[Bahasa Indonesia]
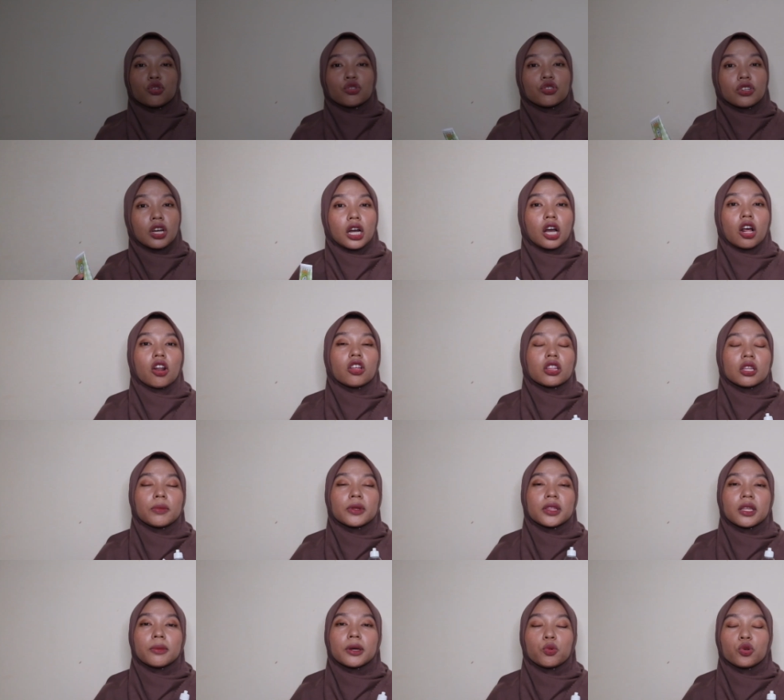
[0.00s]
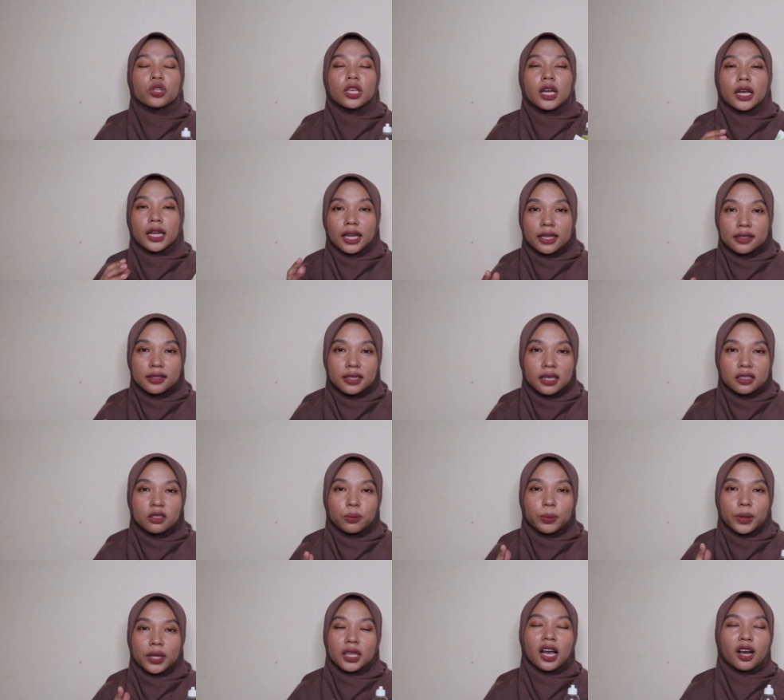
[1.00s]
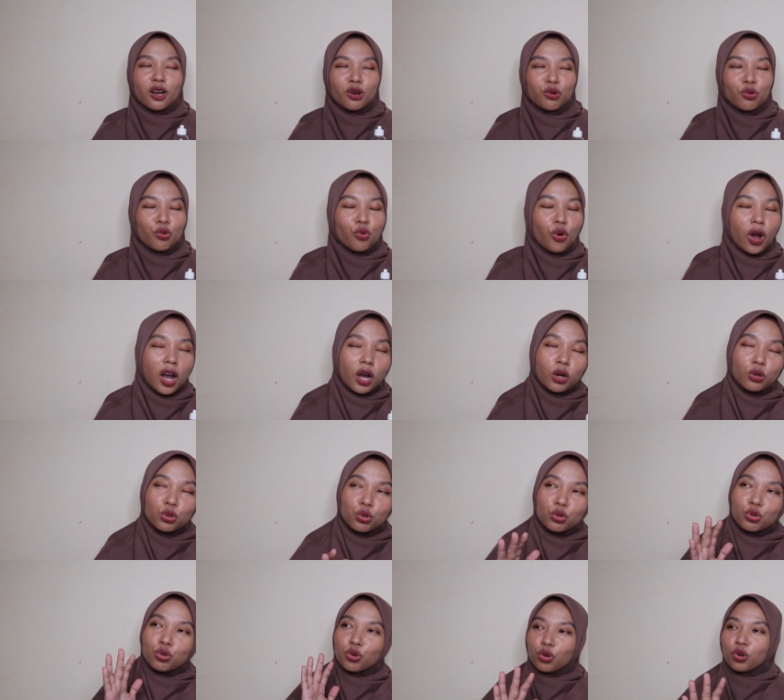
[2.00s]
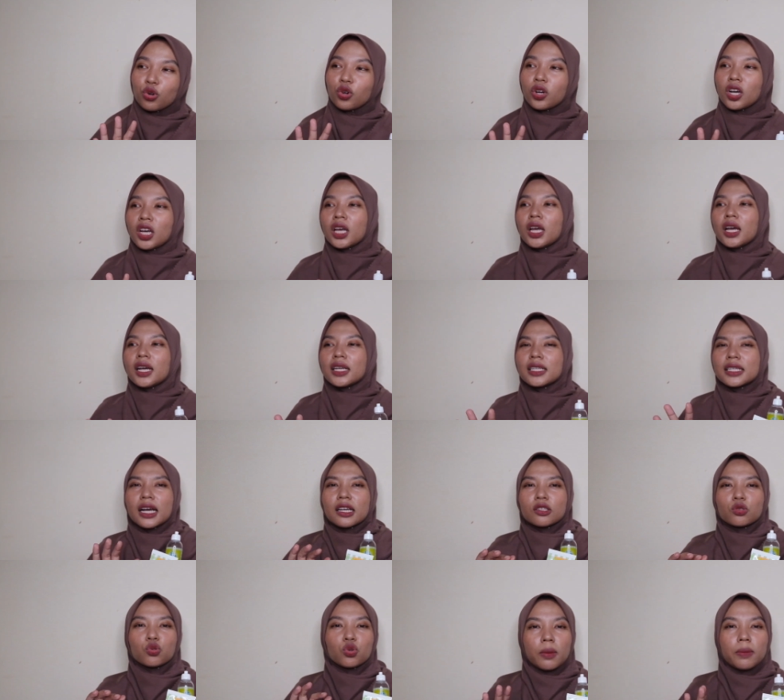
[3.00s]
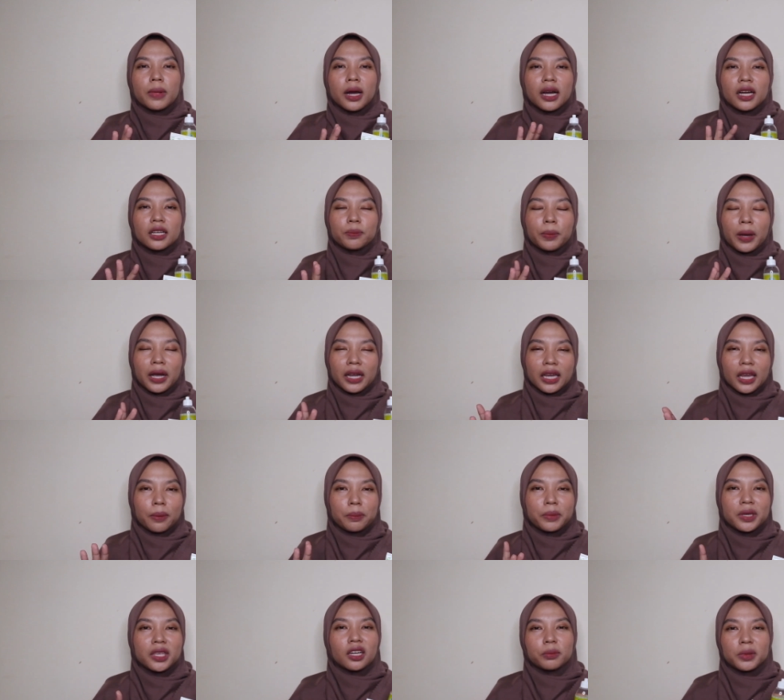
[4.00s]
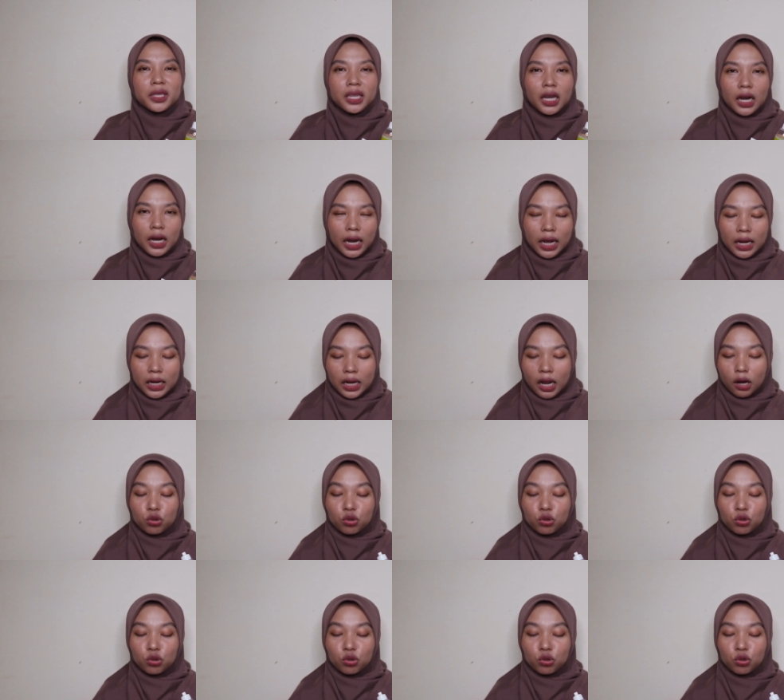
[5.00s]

itu juga kalau teman-teman punya case yang seperti aku, aku tuh dulu nggak suka banget pakai minyak-minyakan.